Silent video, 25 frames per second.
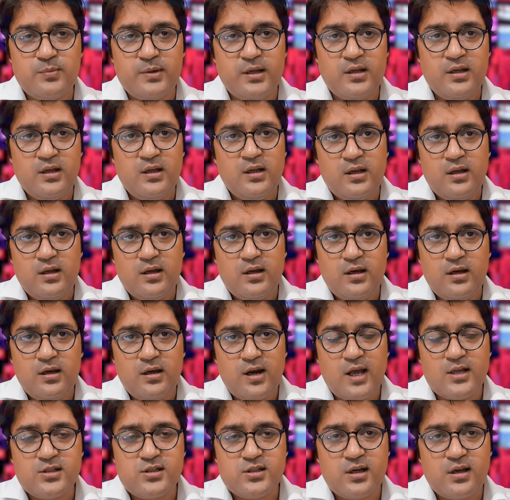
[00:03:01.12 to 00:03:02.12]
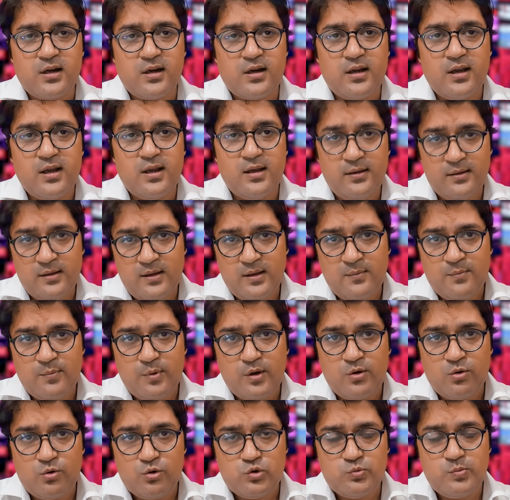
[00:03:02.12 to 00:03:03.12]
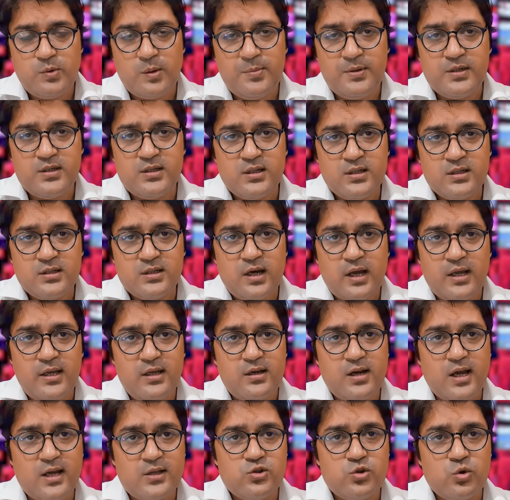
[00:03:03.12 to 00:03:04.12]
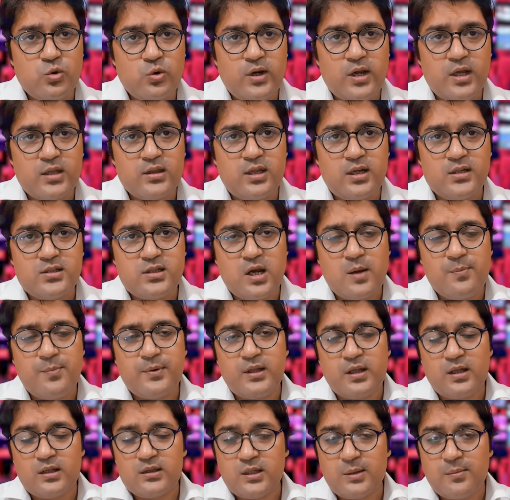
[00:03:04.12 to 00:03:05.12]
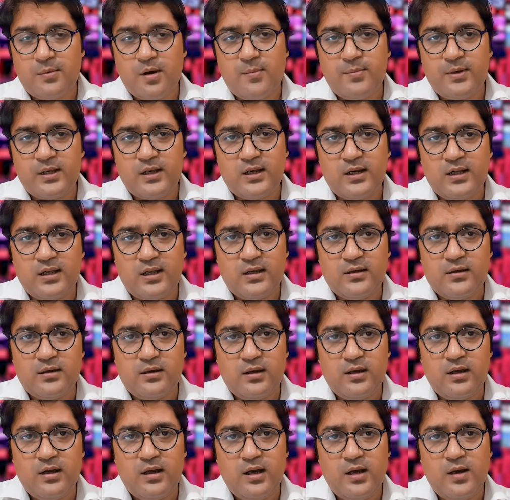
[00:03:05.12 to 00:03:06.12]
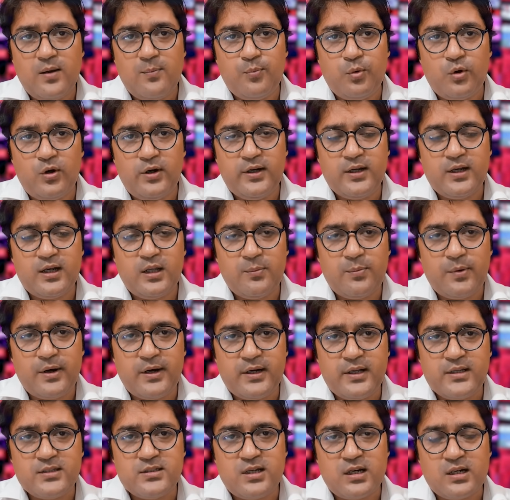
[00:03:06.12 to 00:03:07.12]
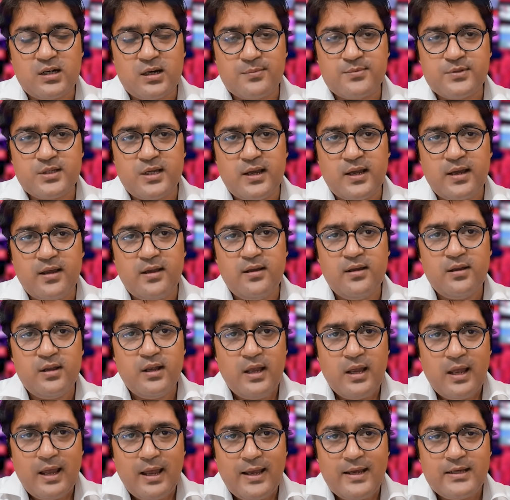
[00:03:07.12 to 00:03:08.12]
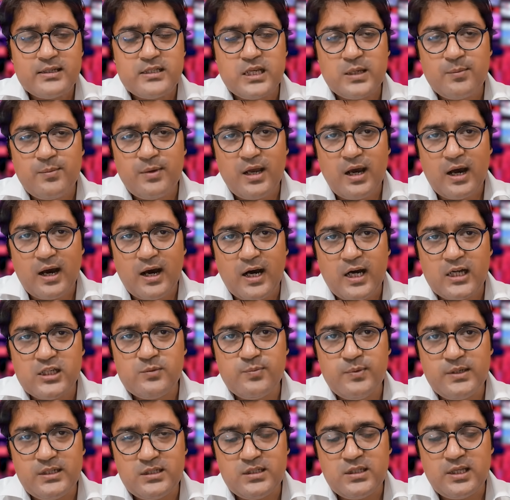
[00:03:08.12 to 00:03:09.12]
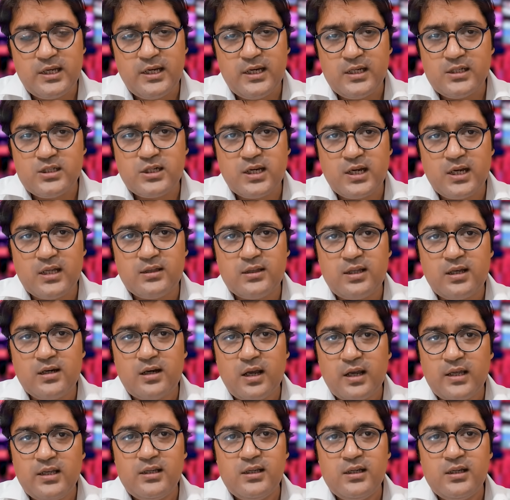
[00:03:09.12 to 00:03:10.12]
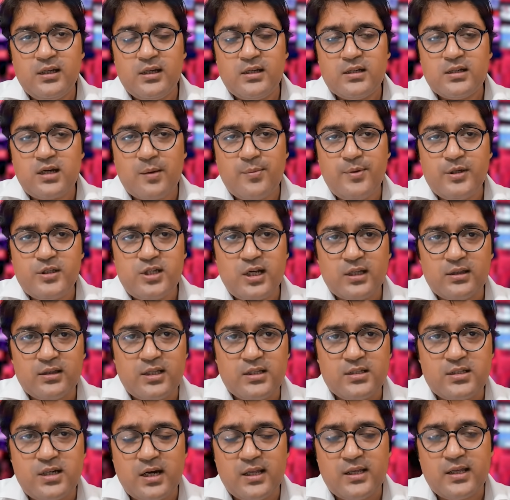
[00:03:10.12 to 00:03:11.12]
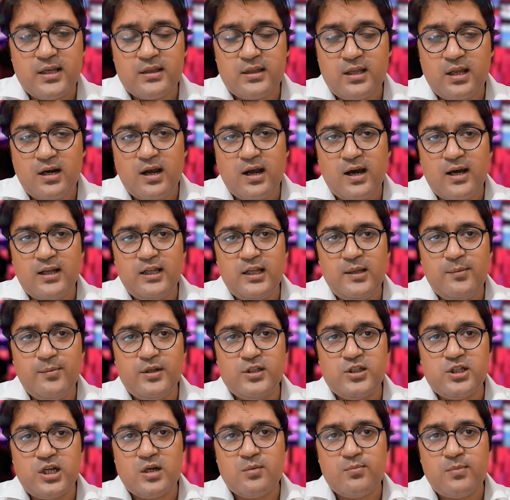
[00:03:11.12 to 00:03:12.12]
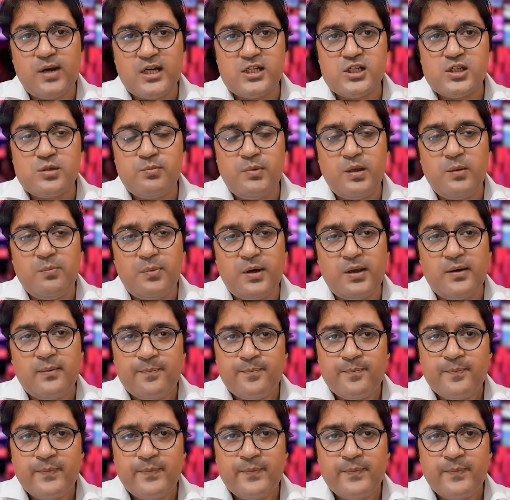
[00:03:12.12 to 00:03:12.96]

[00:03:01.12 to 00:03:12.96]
में राज कर रही है और उसमें भी कई राज्यों के अंदर जहाँ पे तमाम अलग अलग पॉलिटिकल पार्टीज़ का कब्ज़ा है ऐसे में आज भी इस देश के अंदर कहीं कभी छत्तीसगढ़ के अंदर हाल ही में जन्माष्टमी पर